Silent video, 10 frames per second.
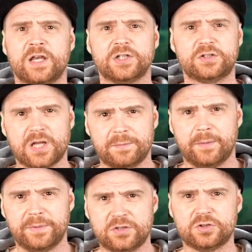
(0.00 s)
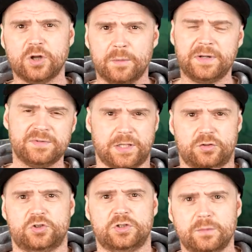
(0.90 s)
że trzeba być dobrym, z
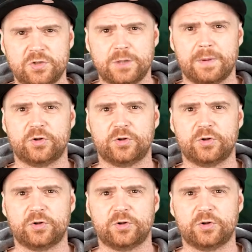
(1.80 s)
tego co się domyśliłem,